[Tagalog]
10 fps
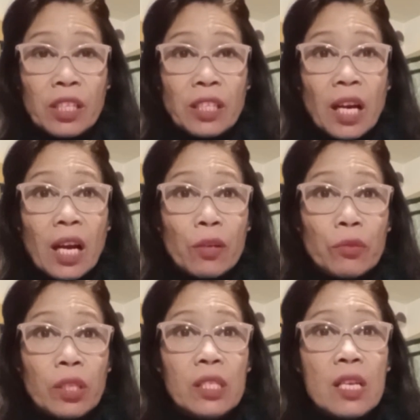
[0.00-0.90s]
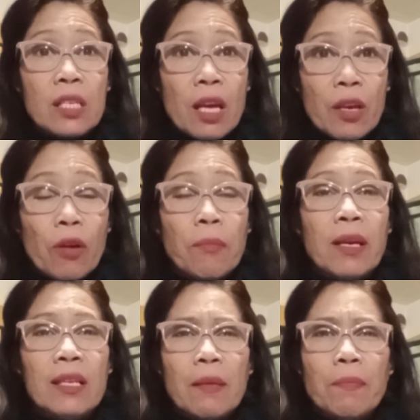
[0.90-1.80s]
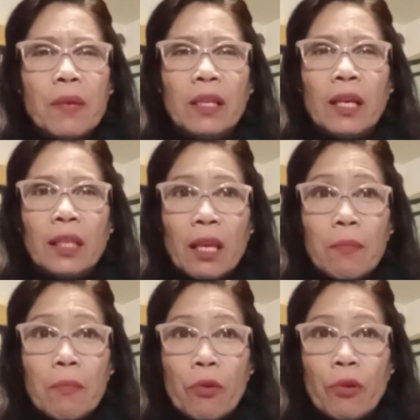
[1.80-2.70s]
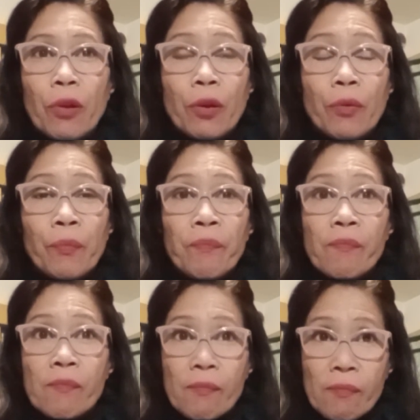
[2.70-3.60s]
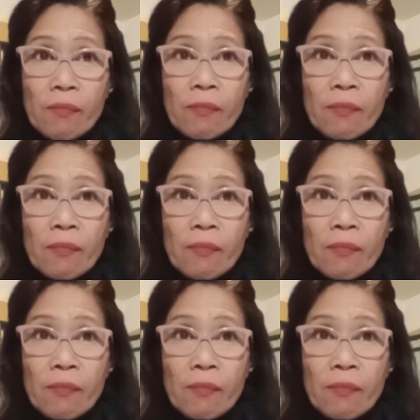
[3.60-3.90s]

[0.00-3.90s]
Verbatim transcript: Nakarooted na sa'yo ang mag-isip ng negatibo. Hmm?